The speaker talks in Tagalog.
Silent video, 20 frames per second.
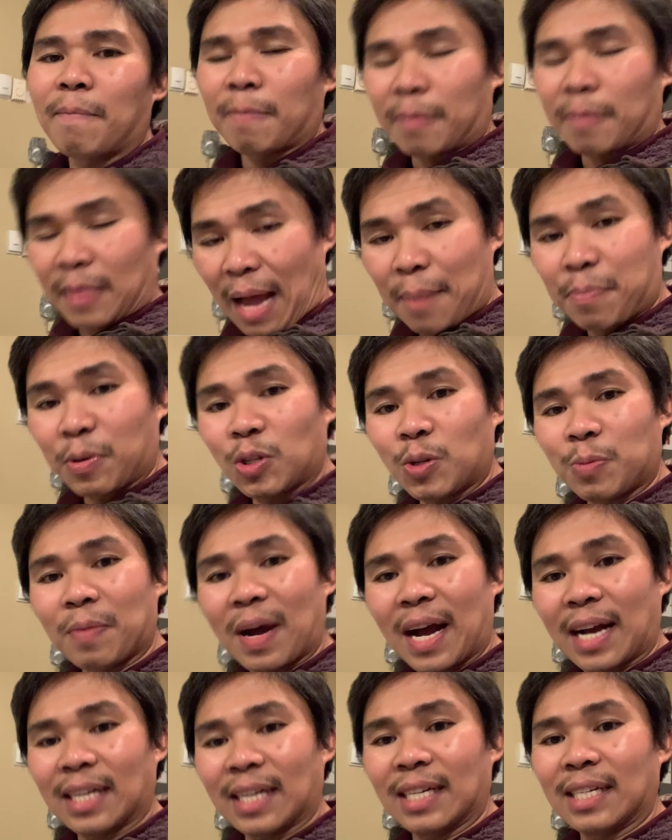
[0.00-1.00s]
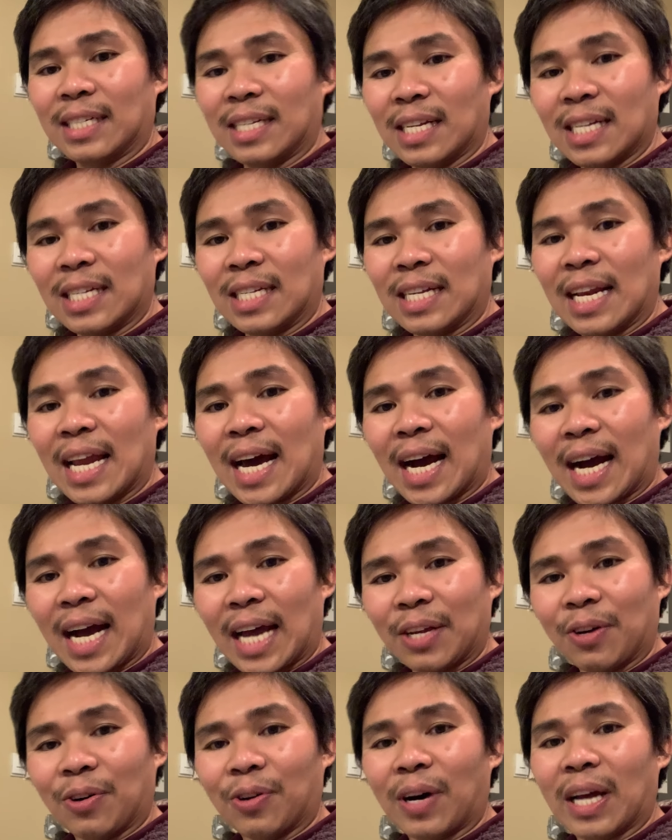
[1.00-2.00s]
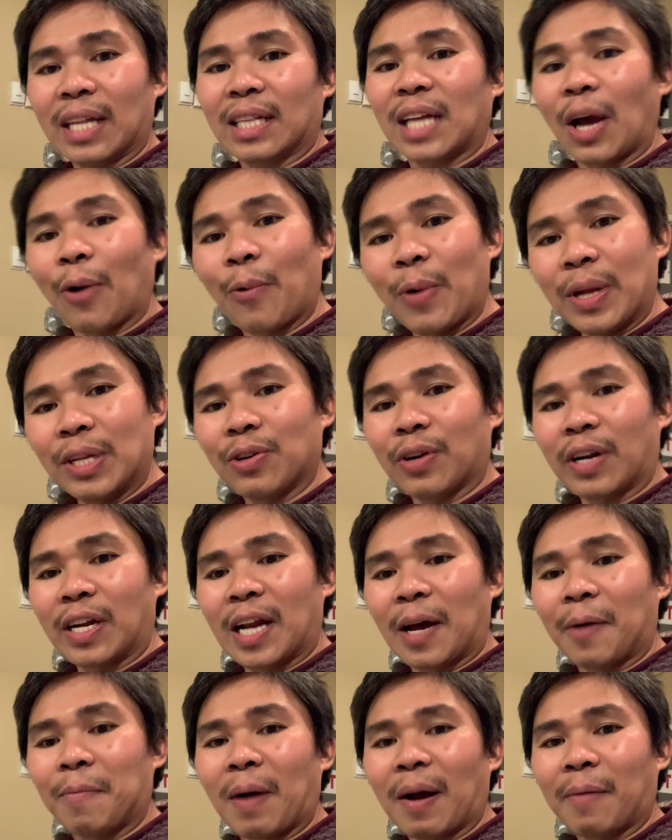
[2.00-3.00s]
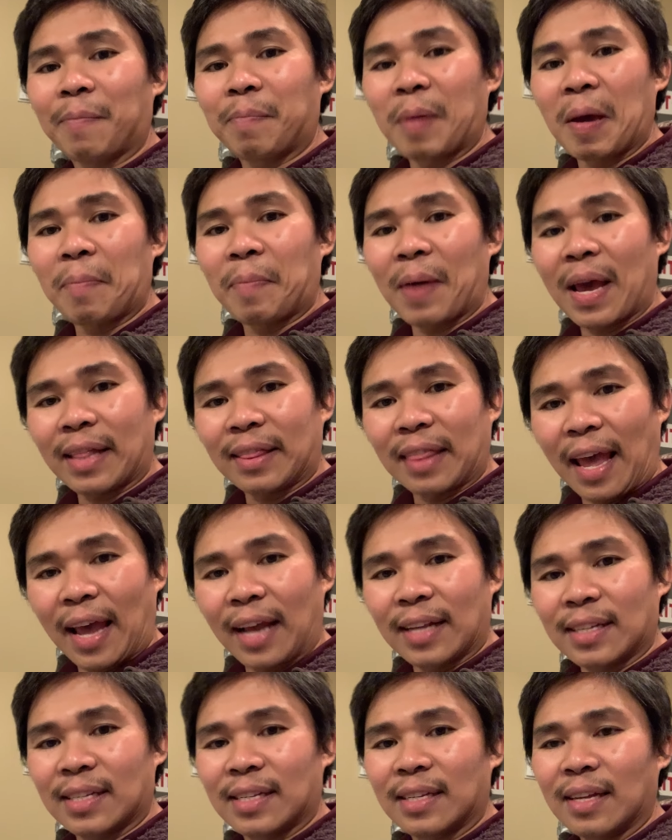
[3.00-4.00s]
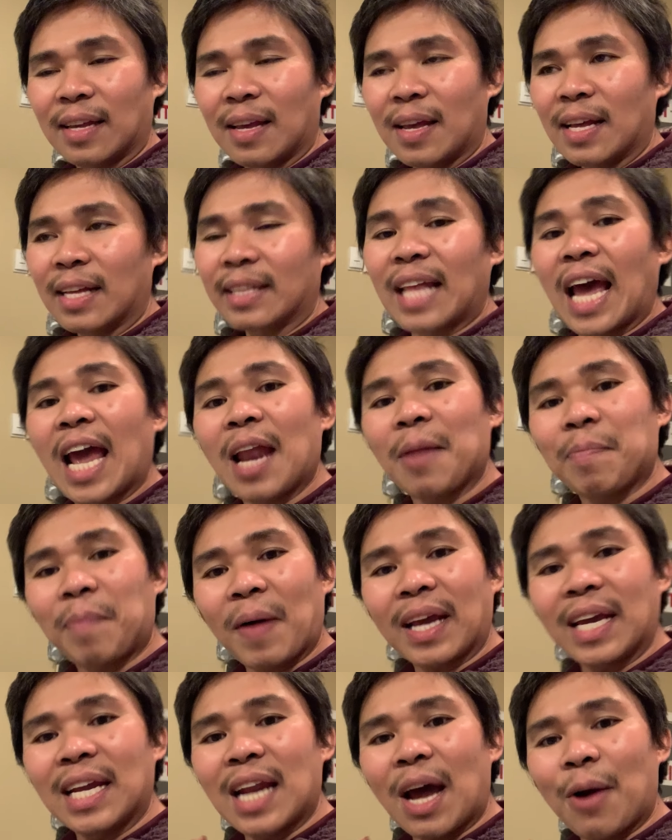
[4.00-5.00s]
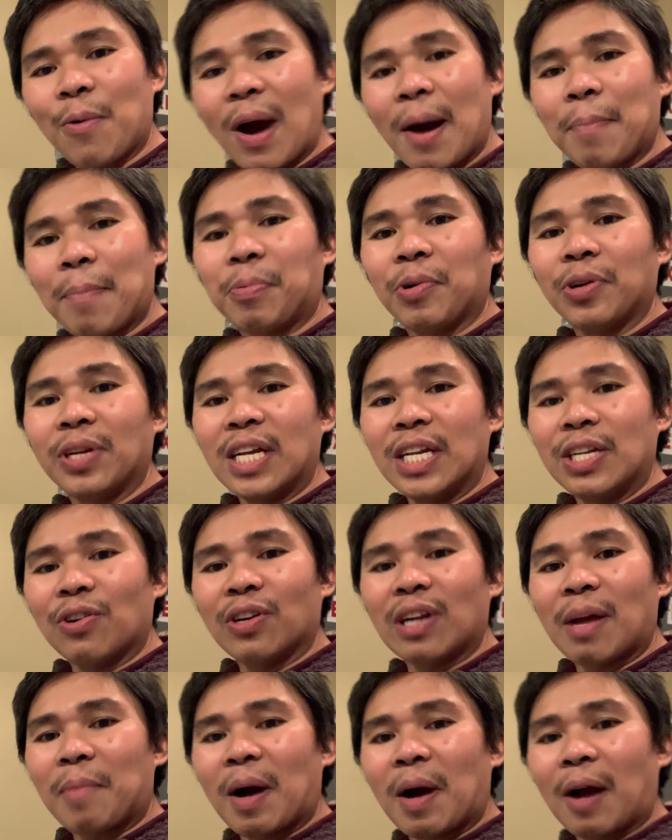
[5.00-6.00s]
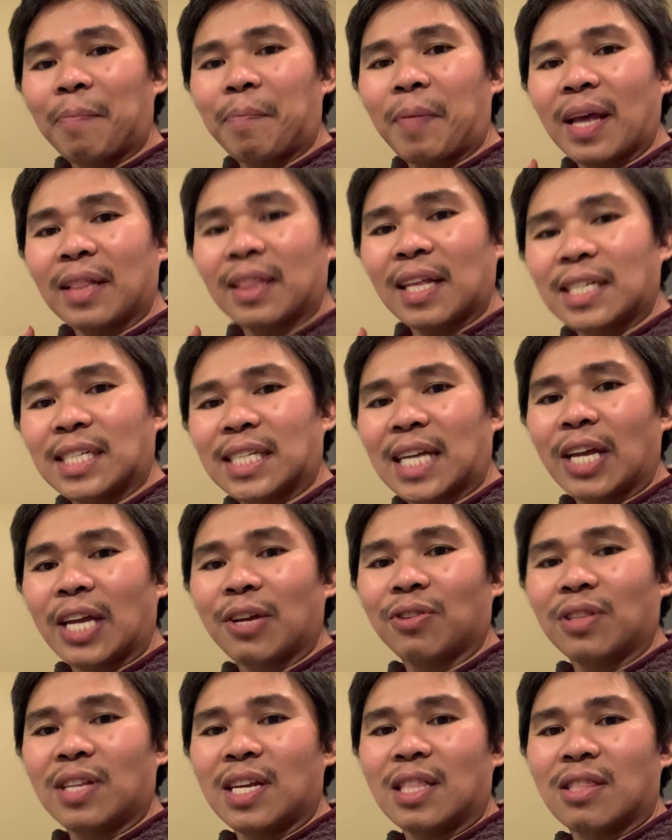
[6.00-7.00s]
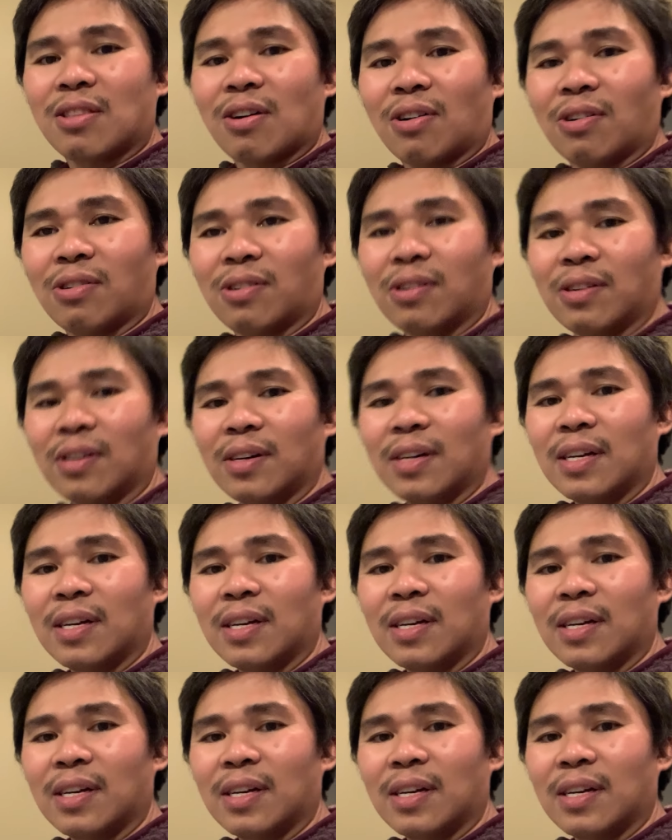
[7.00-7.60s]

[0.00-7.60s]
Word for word: tapos magsisilang kayo at gawin nyo rin ang magpepetex dahil pag ginawa po ninyo na magpetex kayo dito